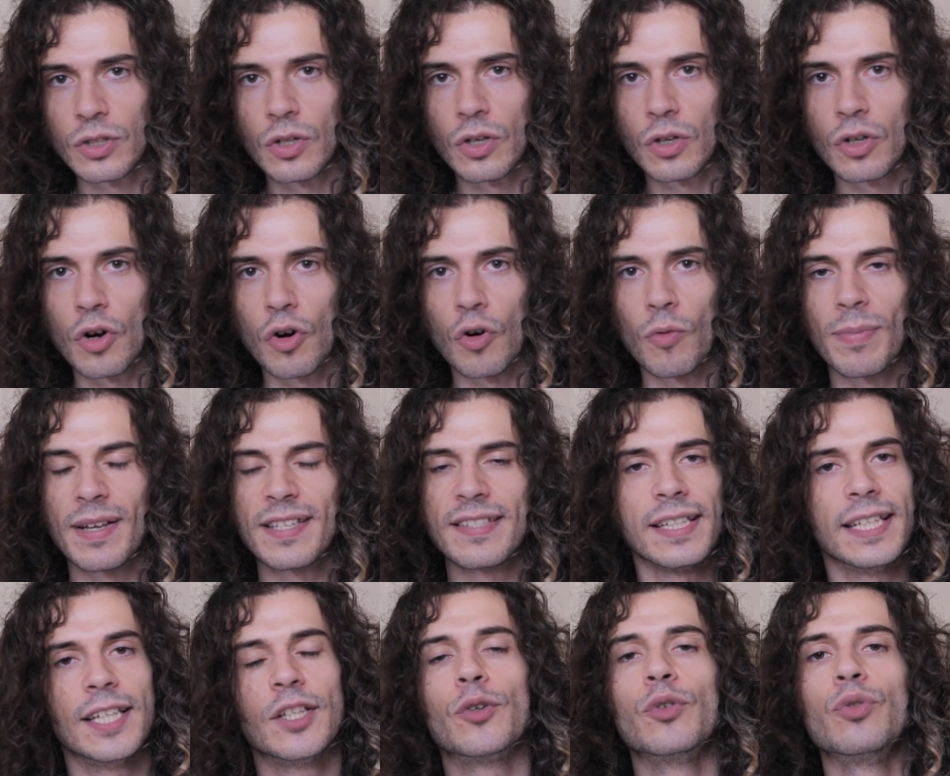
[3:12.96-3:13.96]
ans encore ont
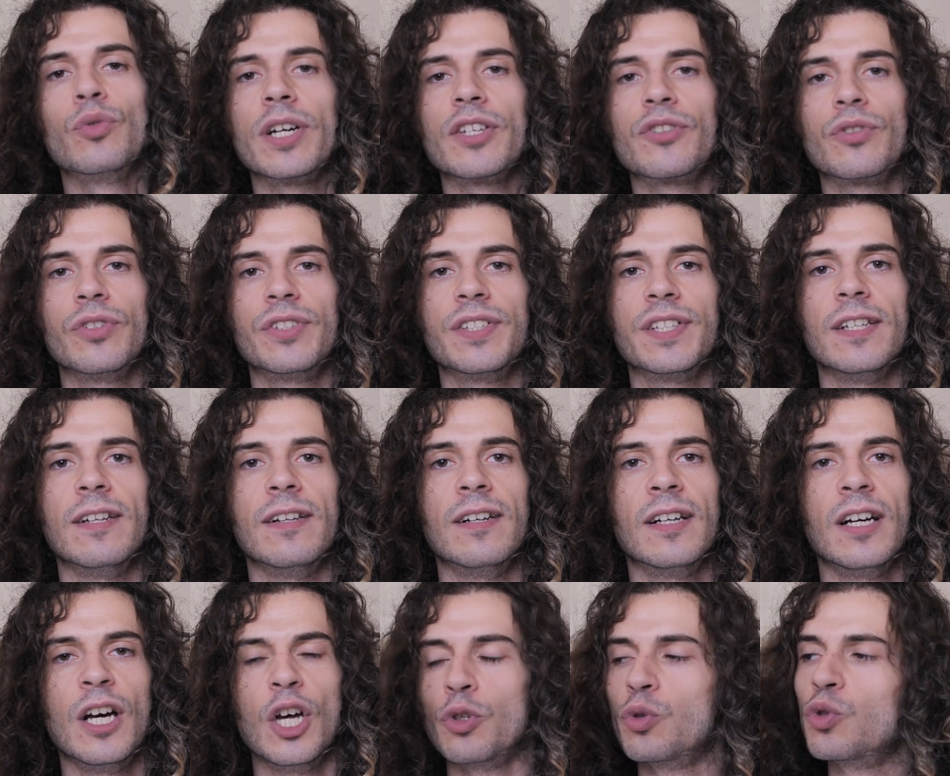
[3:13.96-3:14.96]
passé, et que nous reste-t-il
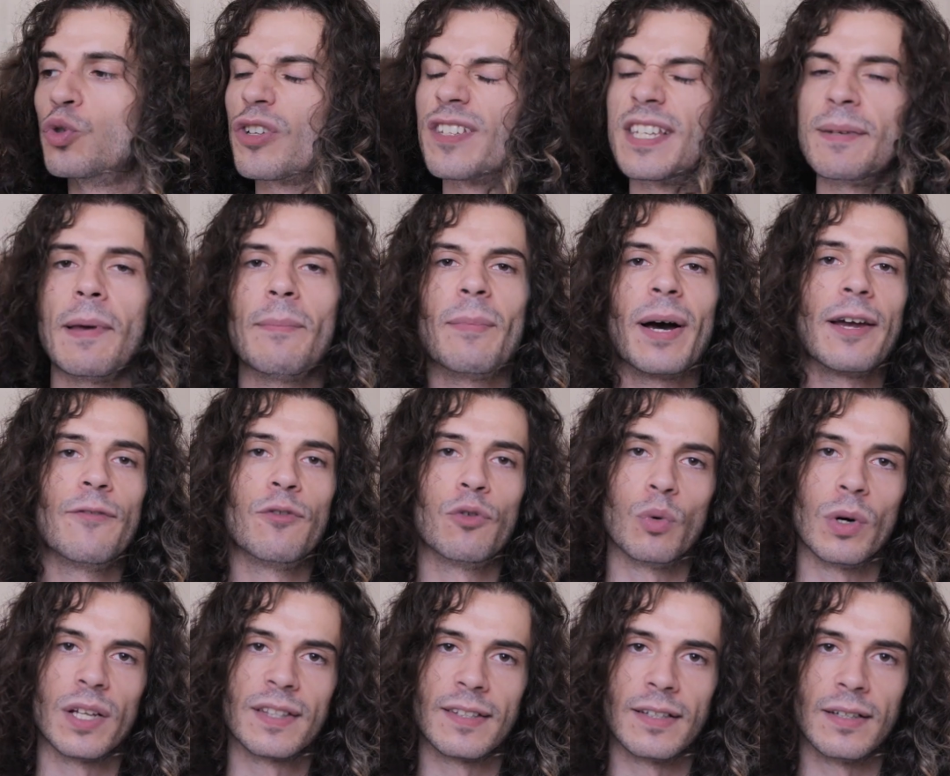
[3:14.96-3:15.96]
Toujours ces mêmes rêves
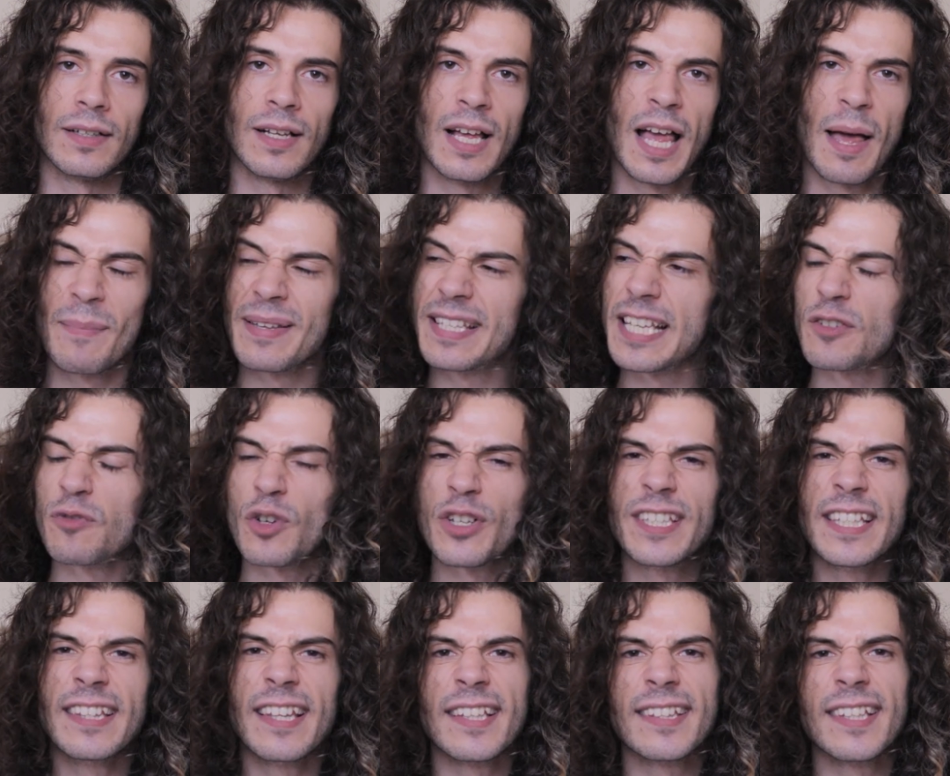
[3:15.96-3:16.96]
lointains, mais cette
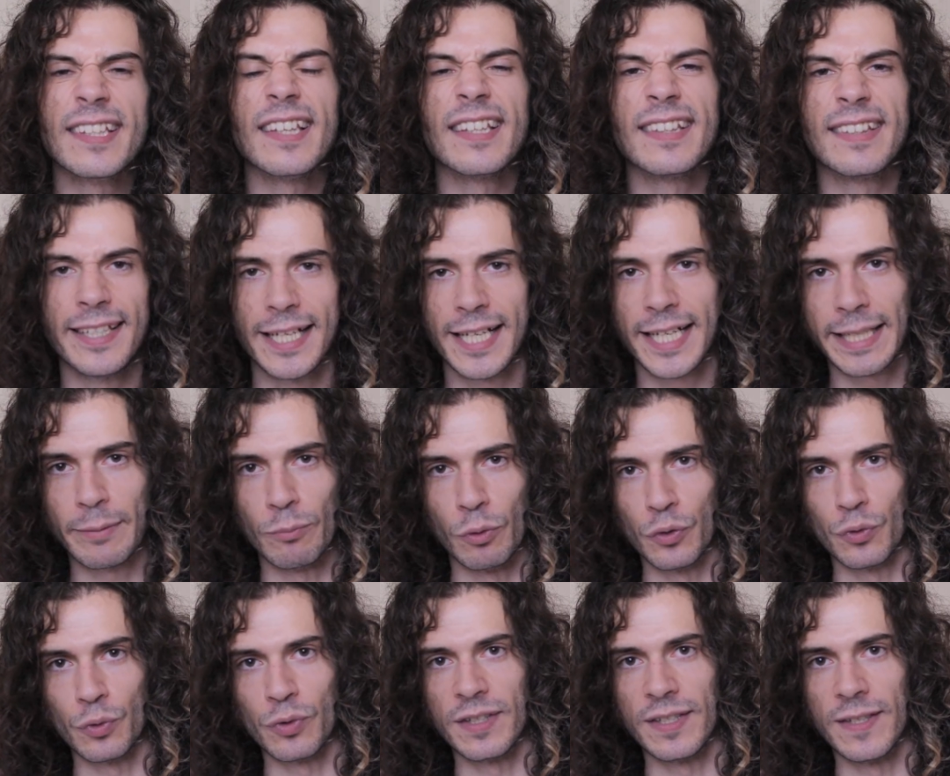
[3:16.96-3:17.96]
fois-ci teintés d'un terrible
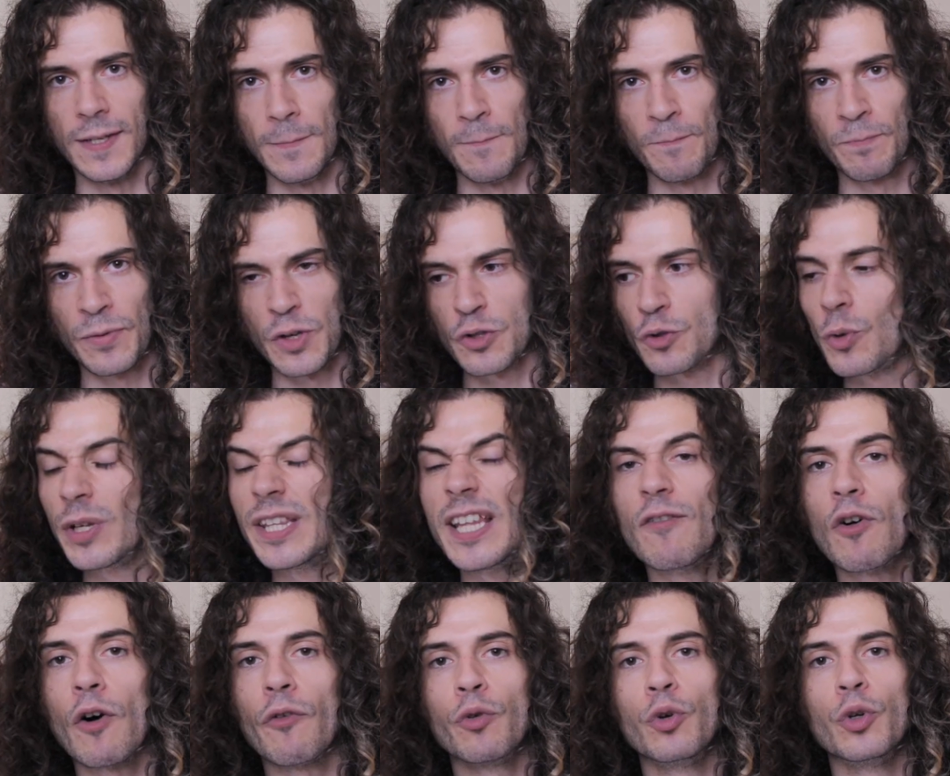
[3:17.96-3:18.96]
souci celui
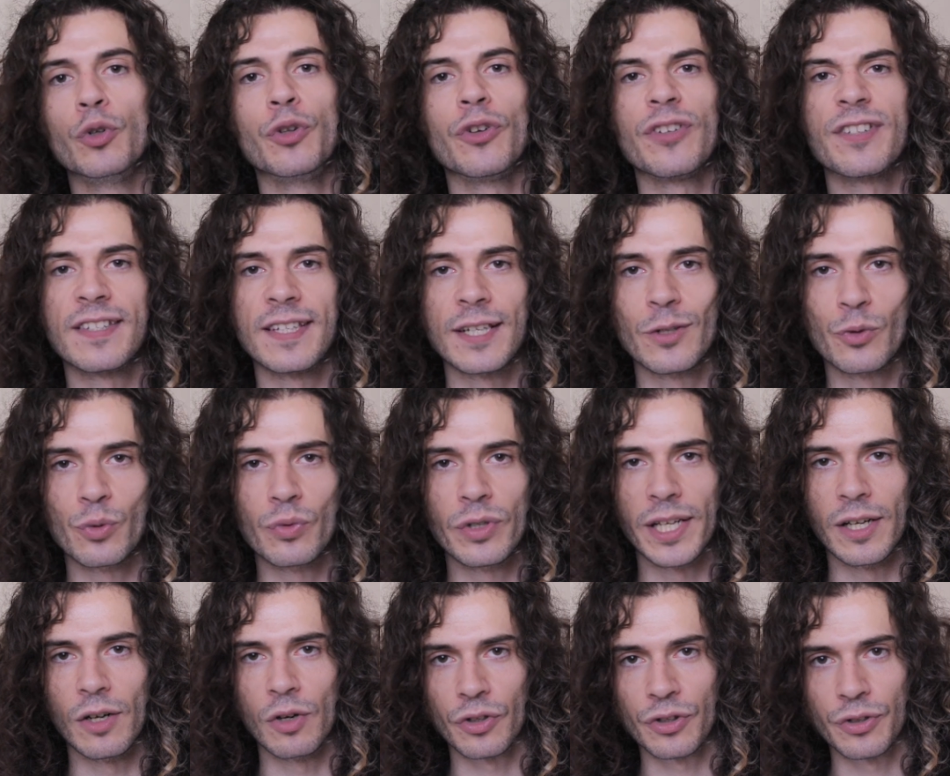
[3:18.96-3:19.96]
d'avoir vu le temps
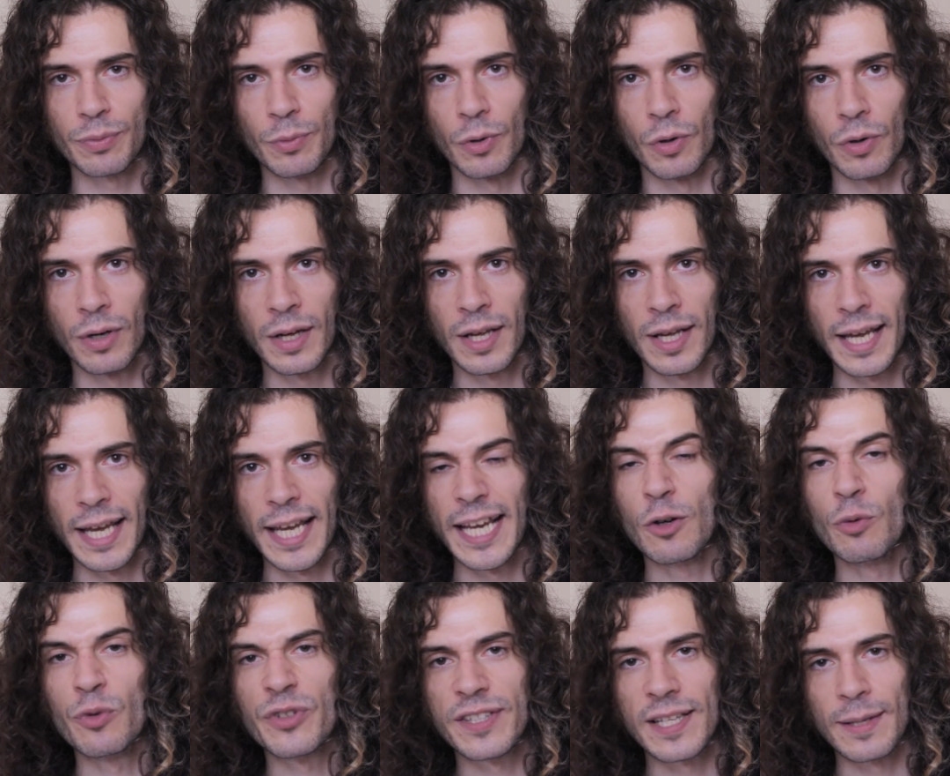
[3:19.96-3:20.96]
s'écouler lentement et
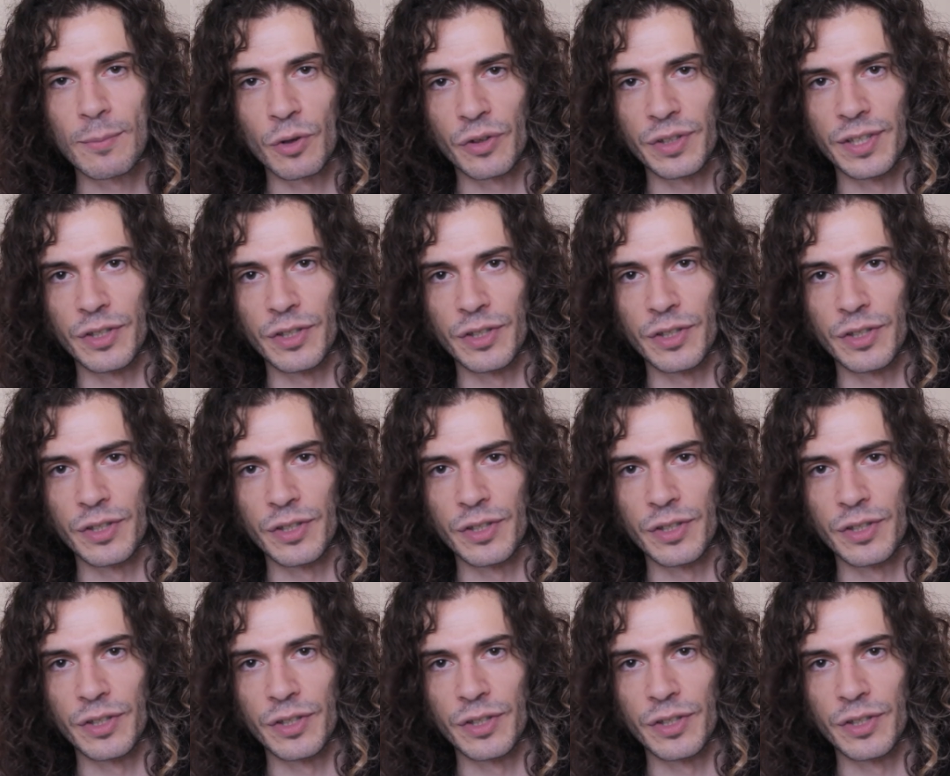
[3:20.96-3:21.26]
constamment